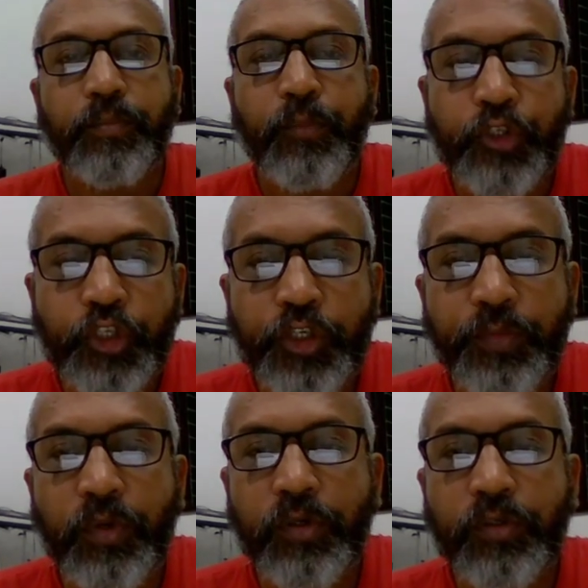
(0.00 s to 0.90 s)

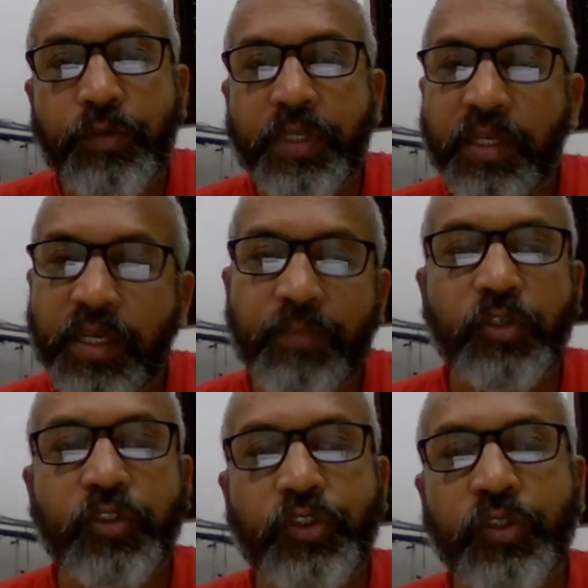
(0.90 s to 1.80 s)
পশ্চিমবঙ্গ বিজ্ঞান
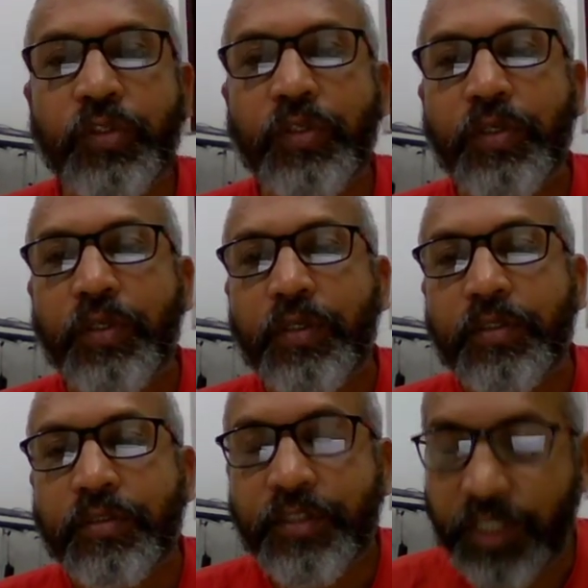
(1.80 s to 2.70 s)
মঞ্চ
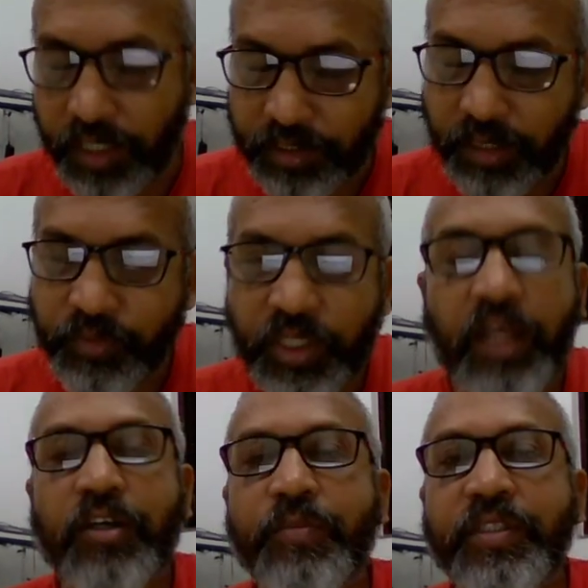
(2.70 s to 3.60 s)
ঝাড়গ্রাম জেলা
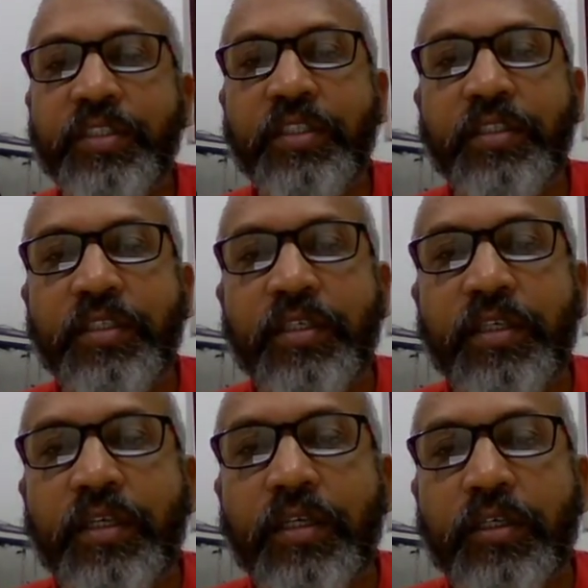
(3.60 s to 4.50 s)
কমিটি
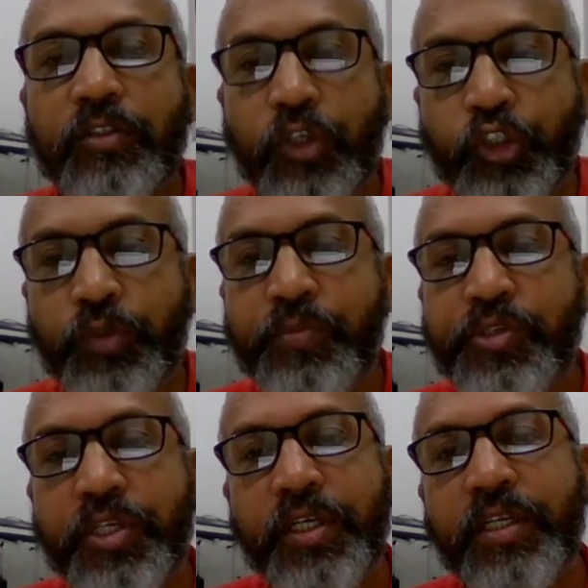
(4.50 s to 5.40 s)
দশম
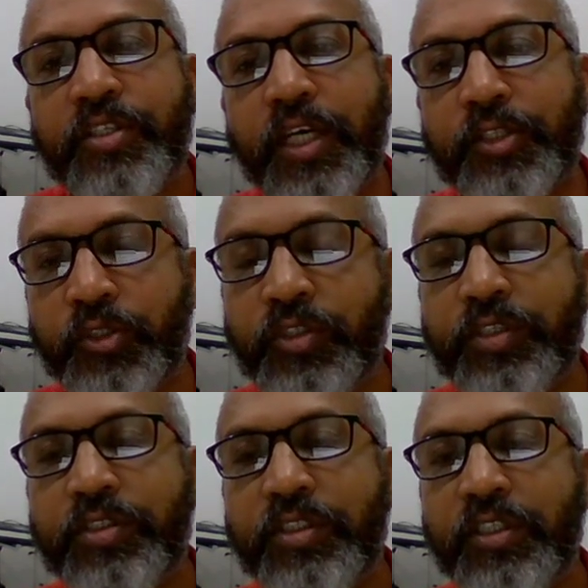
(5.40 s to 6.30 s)
শ্রেণীর
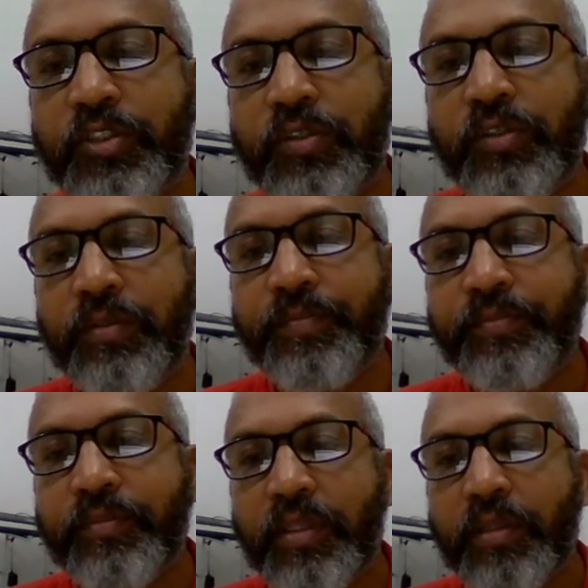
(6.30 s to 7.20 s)
ছাত্রছাত্রীদের জন্য
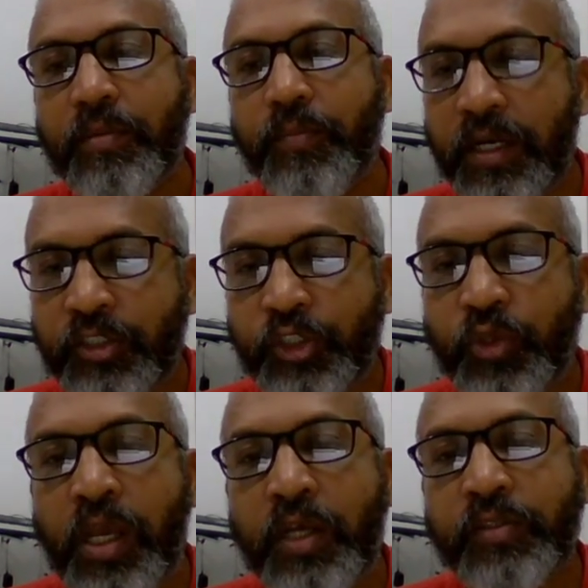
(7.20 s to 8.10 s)
পাঠ
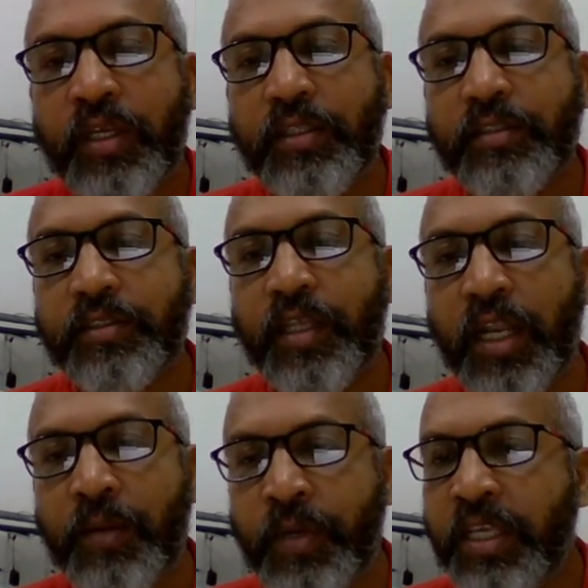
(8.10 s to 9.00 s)
সহায়তা
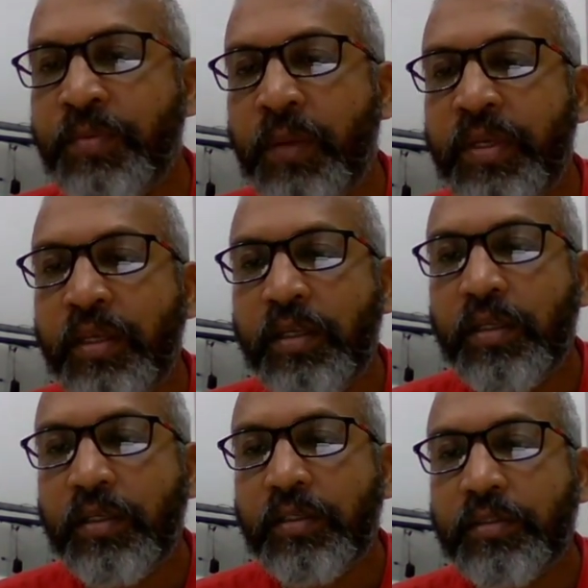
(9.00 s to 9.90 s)
ধারাবাহিকভাবে
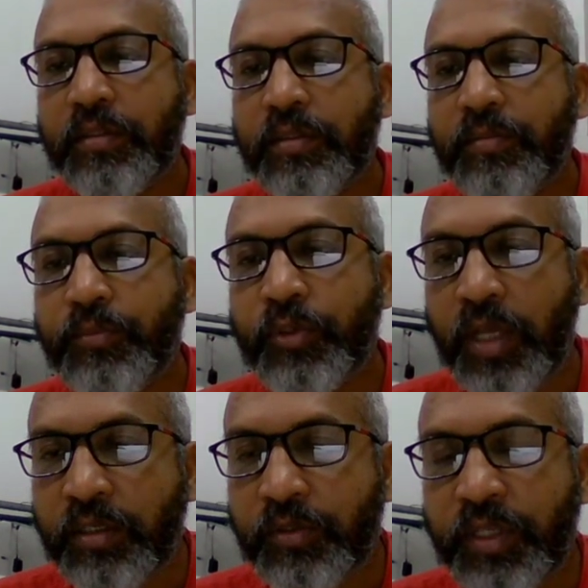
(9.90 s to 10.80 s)

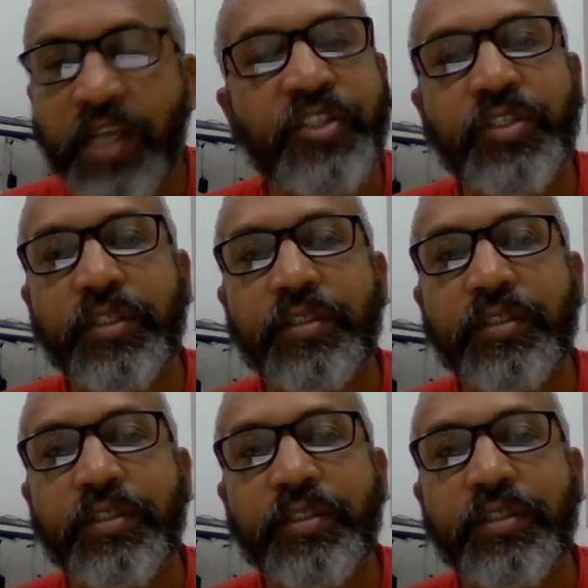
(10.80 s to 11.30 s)
প্রদান করে আসছে